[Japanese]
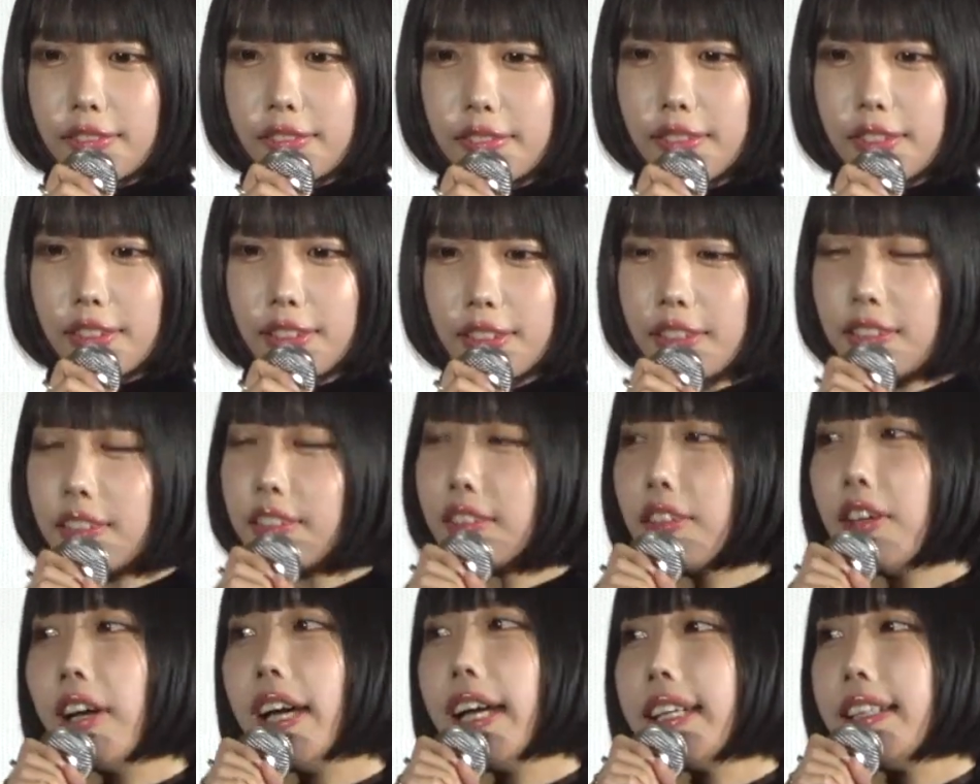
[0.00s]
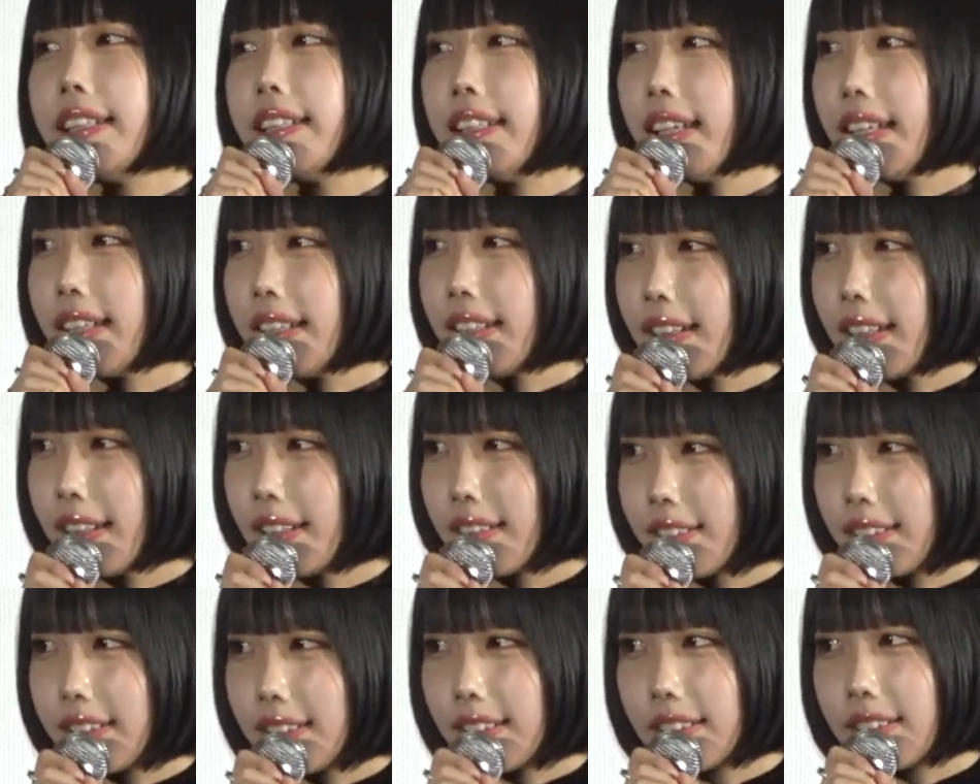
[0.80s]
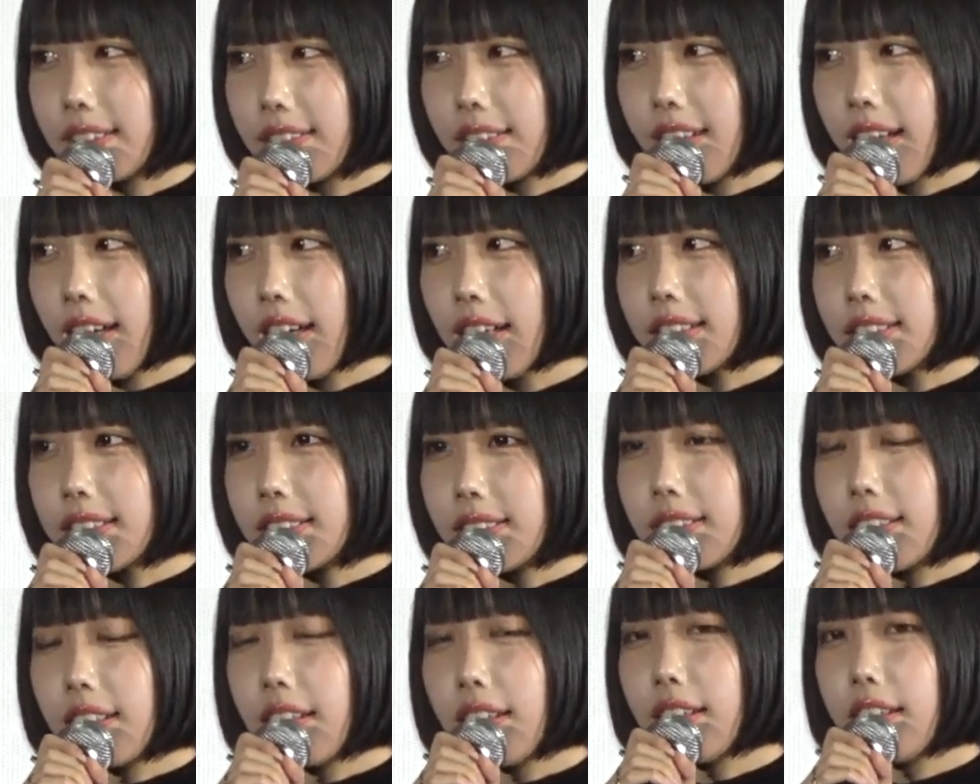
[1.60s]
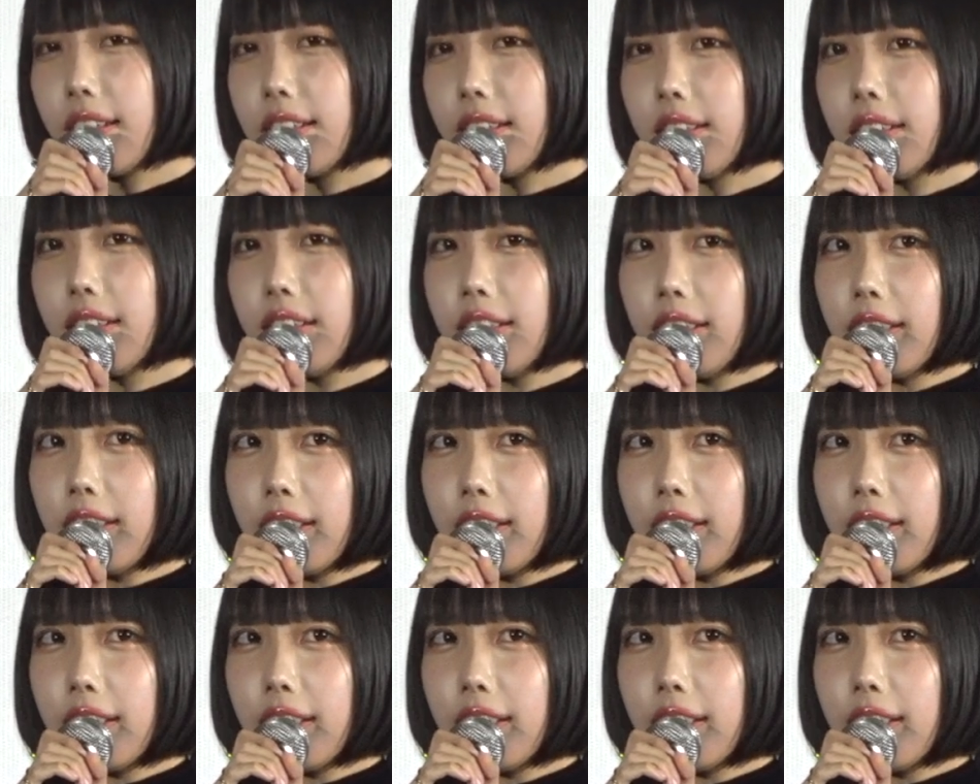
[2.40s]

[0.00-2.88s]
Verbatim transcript: スッと入ってきたというか、アスカ